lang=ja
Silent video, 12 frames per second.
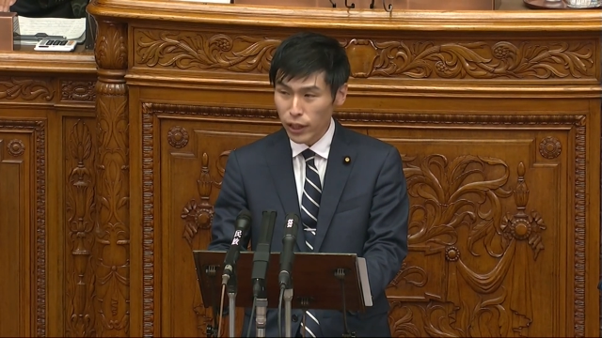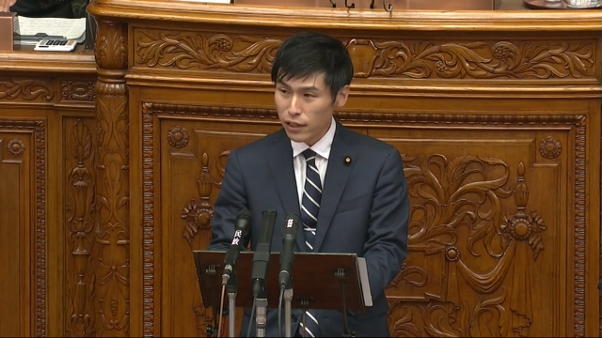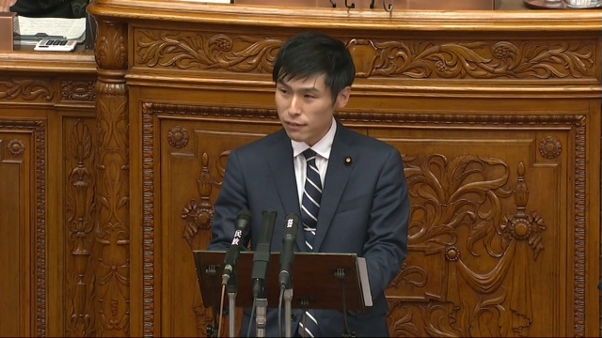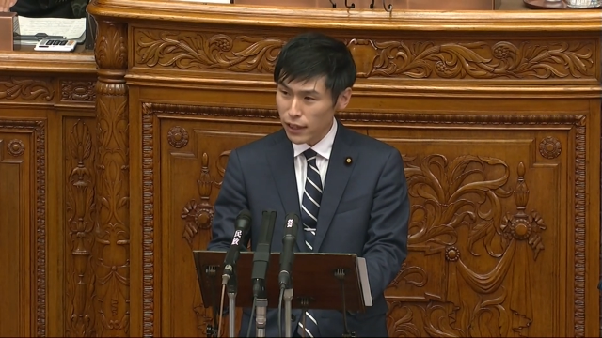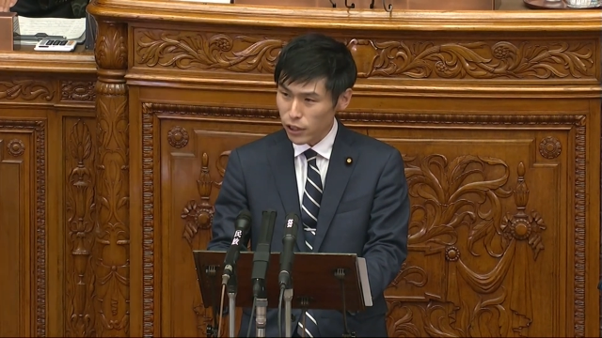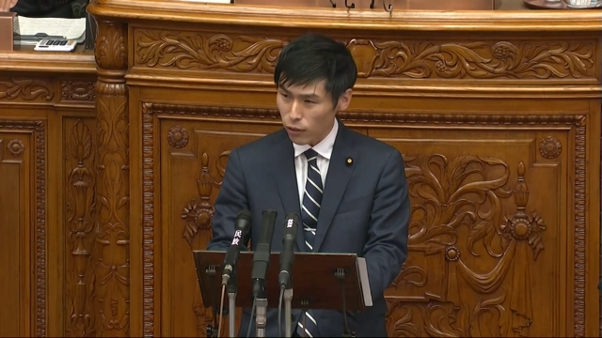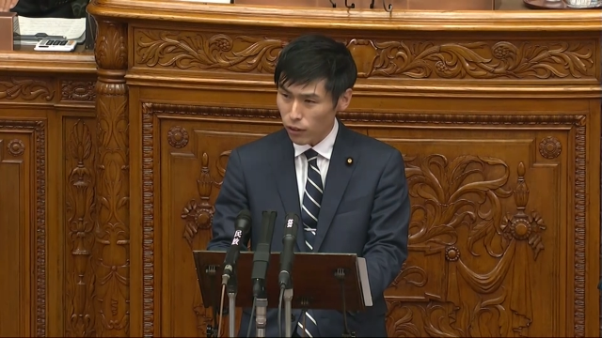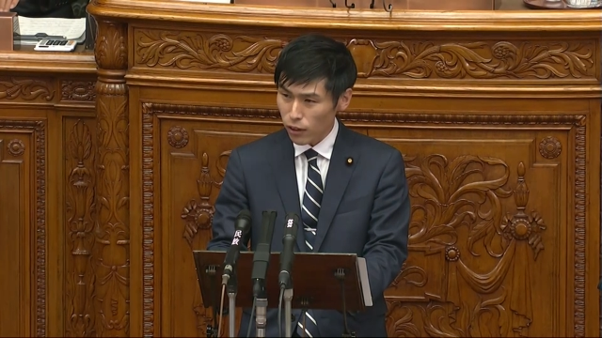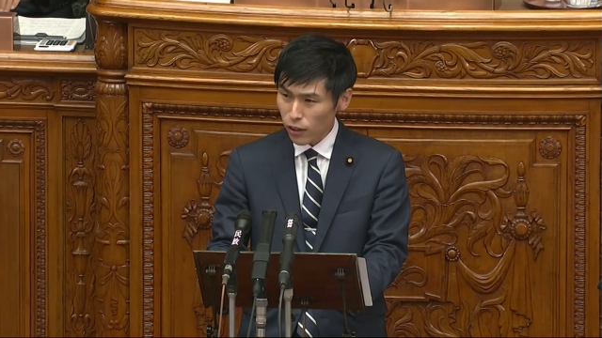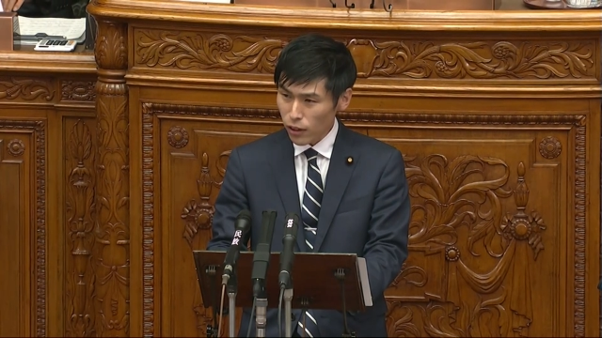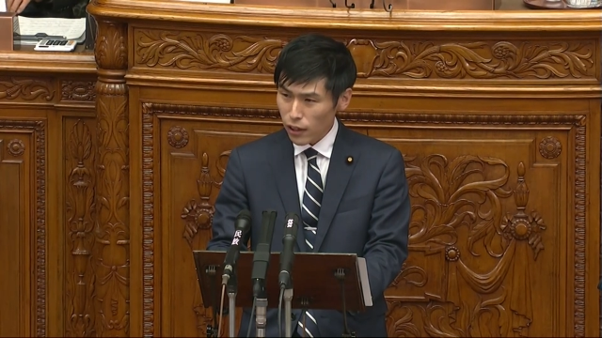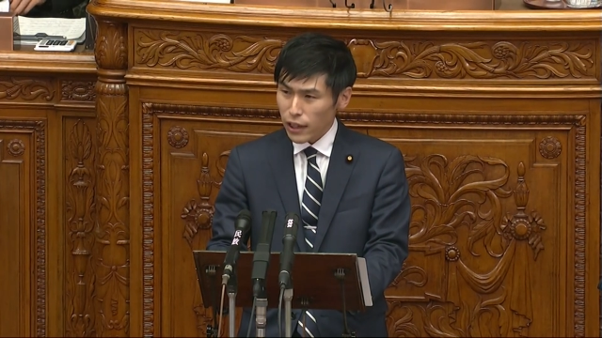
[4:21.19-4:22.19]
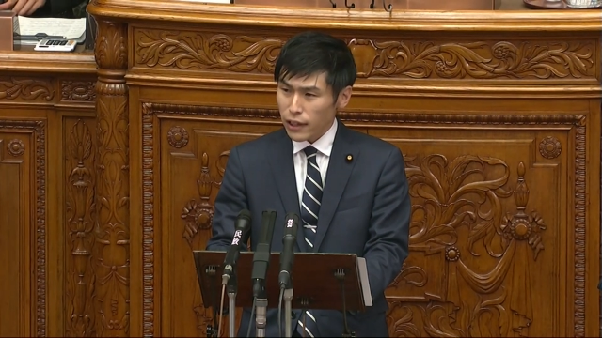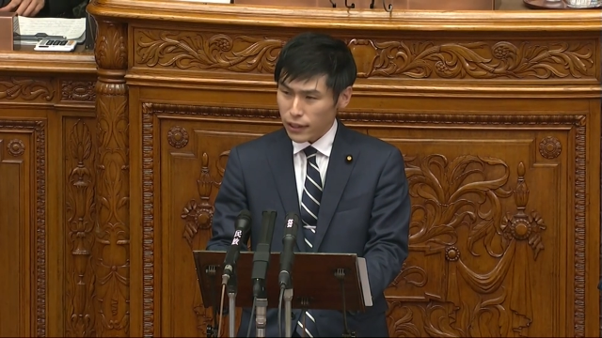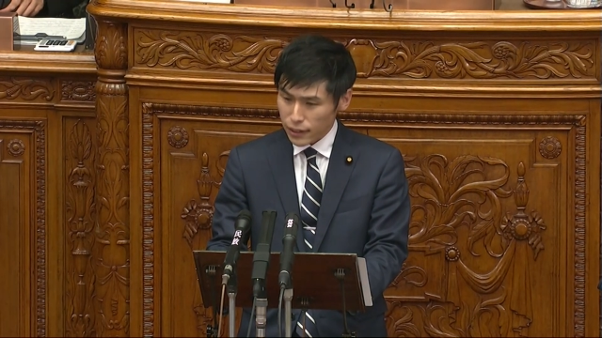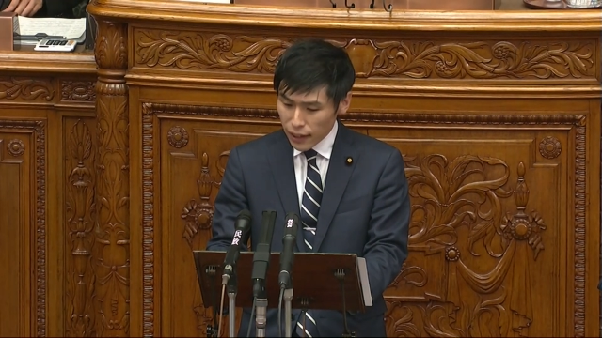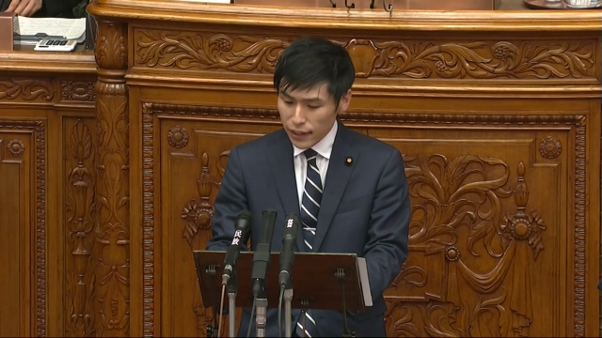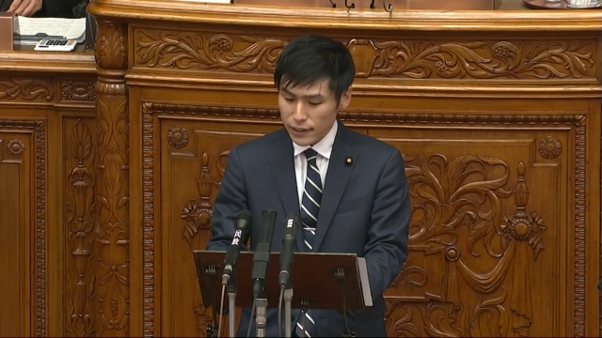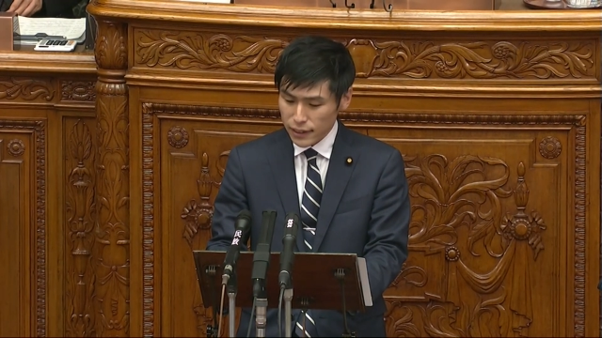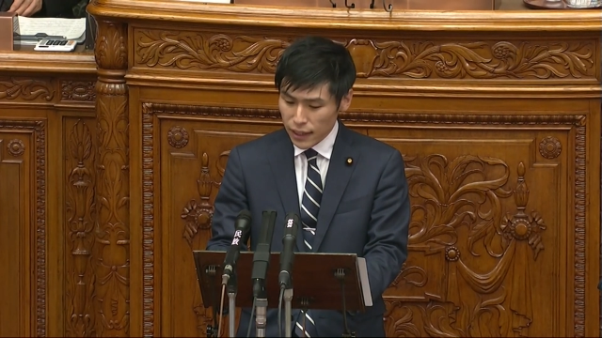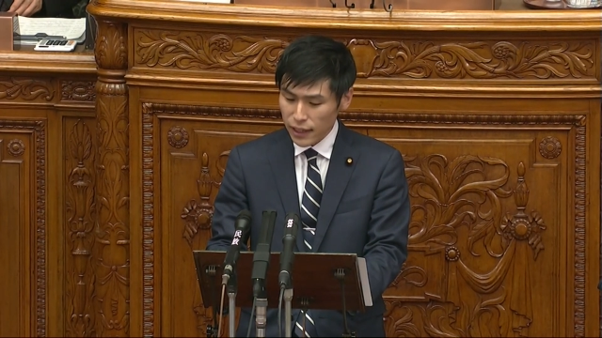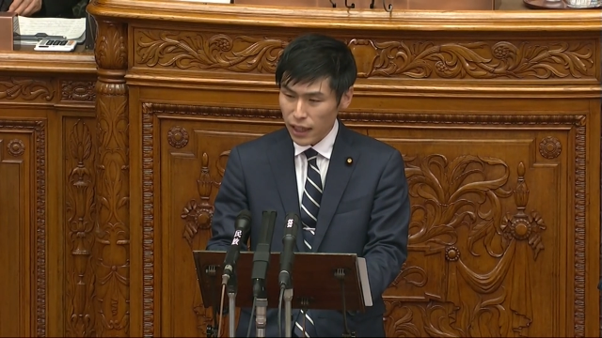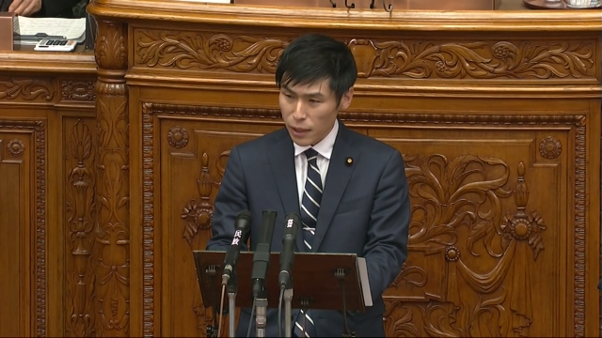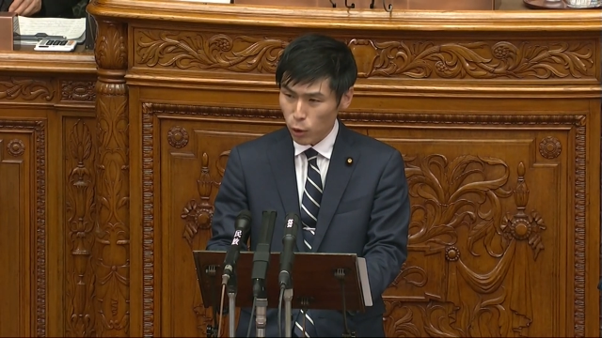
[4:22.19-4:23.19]
役割を期待し
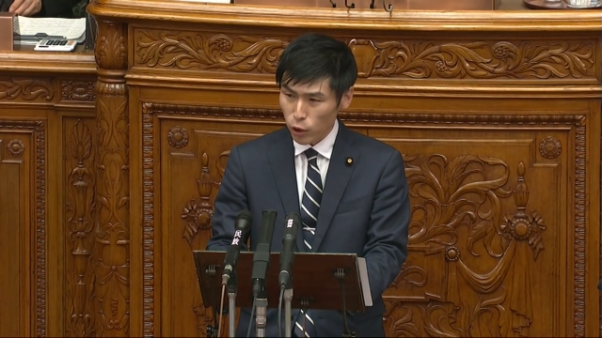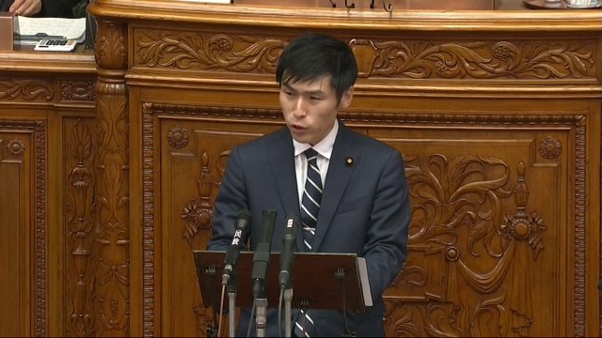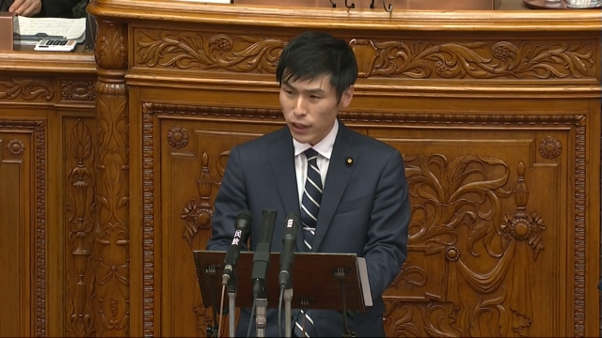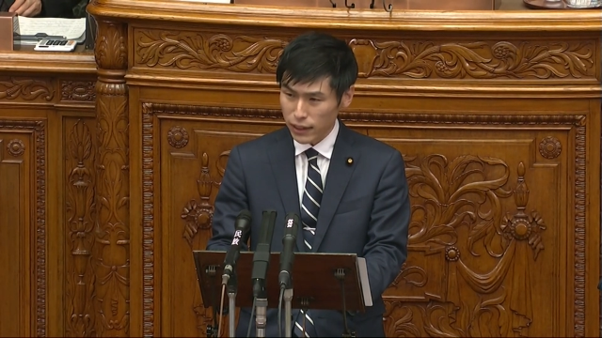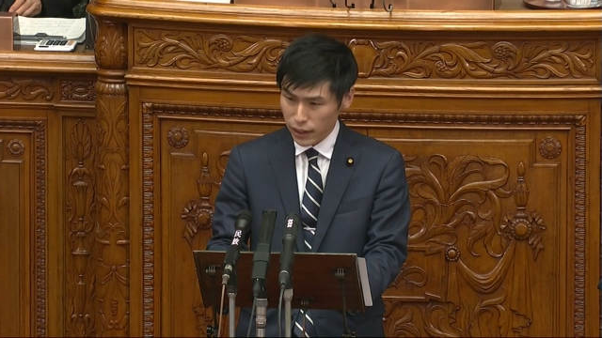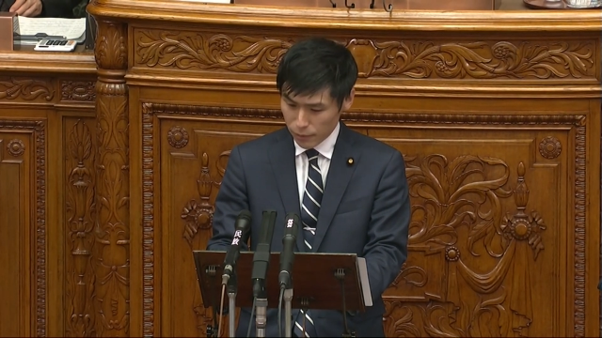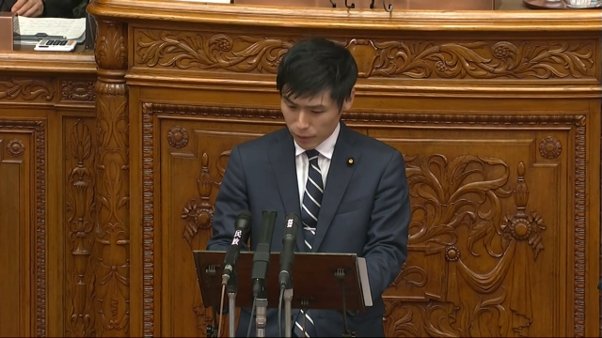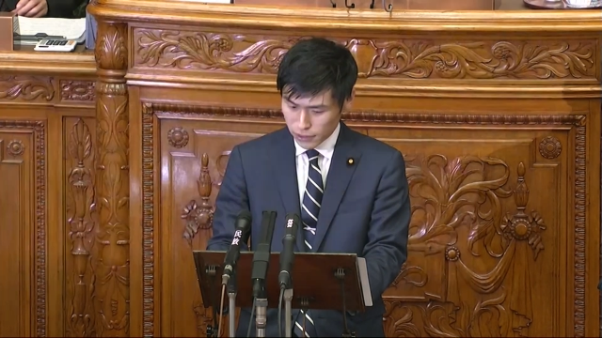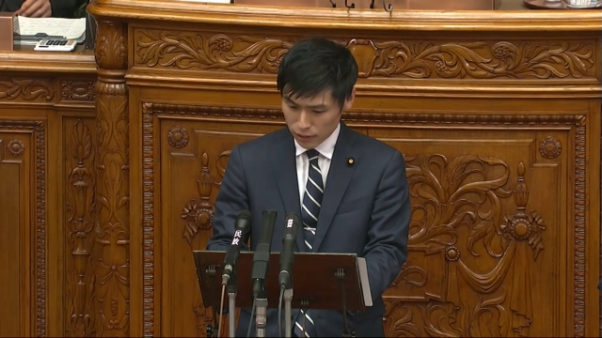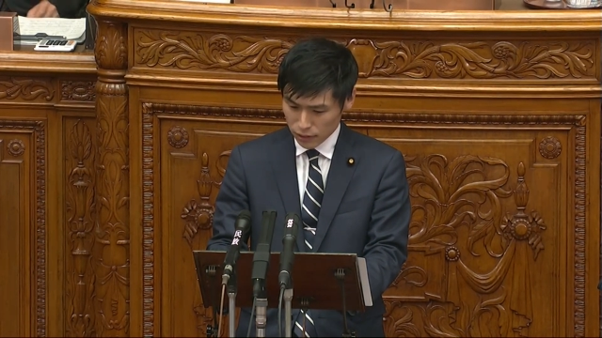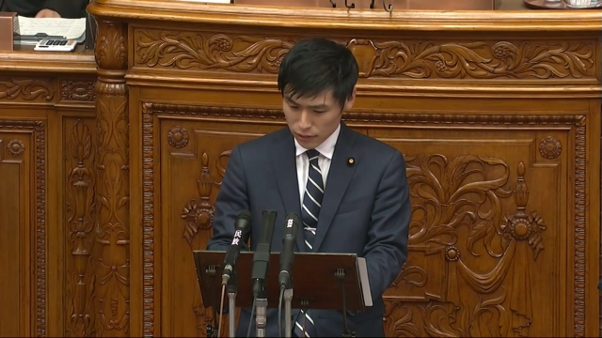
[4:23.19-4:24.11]
得ないものとなっています。